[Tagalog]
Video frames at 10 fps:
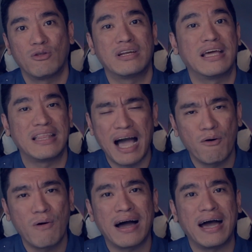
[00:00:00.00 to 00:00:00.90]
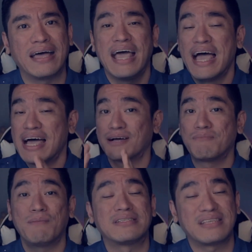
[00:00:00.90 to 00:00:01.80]
Lord na hinahawakan.
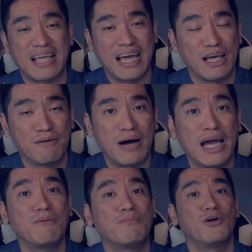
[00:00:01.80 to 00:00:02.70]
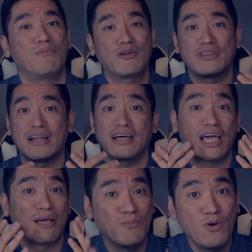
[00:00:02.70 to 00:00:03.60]
Nagbabasa tayo ng Bible, meron
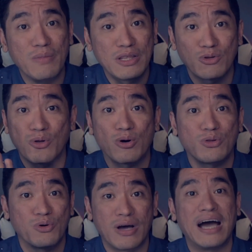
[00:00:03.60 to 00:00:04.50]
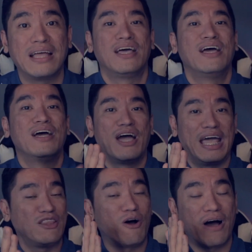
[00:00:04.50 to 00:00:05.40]
talaga tayong moment to talk to God
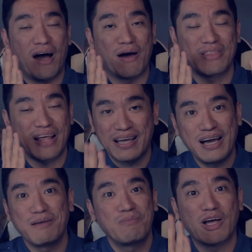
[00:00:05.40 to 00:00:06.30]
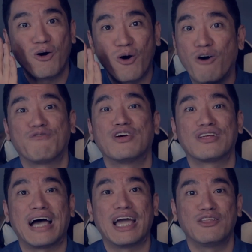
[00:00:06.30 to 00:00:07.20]
and uh, talagang nag-offer
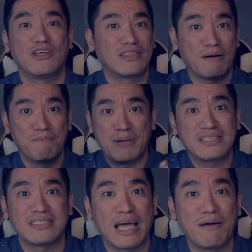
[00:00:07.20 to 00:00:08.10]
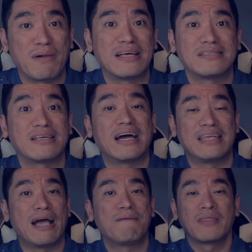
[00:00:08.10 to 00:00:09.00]
tayo ng the best time para sa
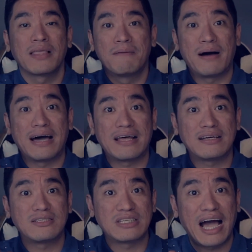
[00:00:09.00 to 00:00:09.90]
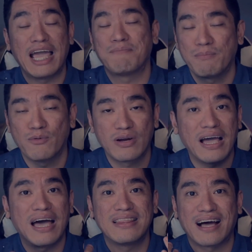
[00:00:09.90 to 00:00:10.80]
Kanya para siya ay
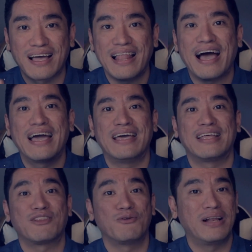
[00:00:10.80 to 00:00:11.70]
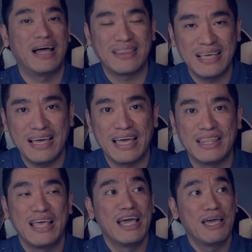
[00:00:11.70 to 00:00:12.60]
papurihan, dakilain at
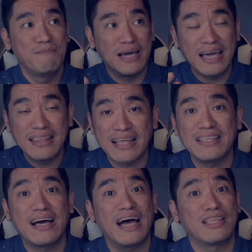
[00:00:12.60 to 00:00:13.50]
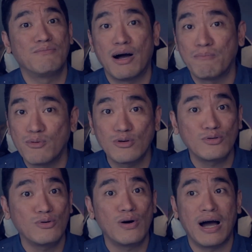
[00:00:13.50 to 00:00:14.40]
luwalhatiin. Ibigay natin ang ating mga
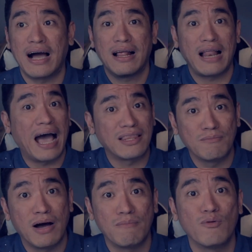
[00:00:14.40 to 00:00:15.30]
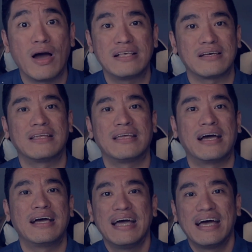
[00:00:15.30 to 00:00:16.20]
puso, ang ating mga buhay sa
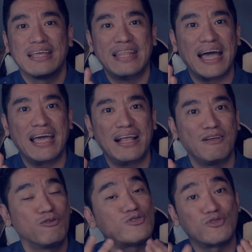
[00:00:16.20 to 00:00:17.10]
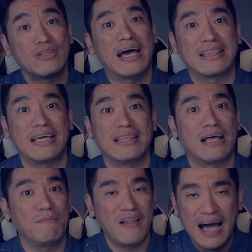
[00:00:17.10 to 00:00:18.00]
Kanya dahil gusto
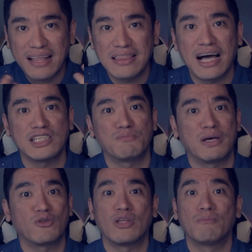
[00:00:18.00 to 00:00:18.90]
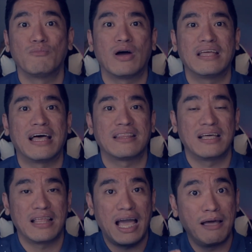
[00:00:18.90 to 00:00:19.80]
natin na lahat ng aspeto ng buhay
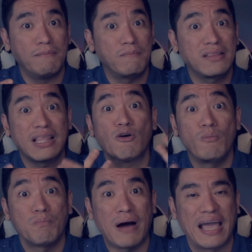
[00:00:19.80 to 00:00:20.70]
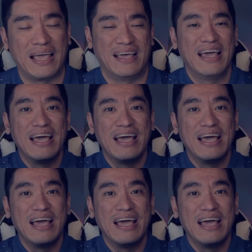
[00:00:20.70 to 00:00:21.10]
natin ay magtagumpay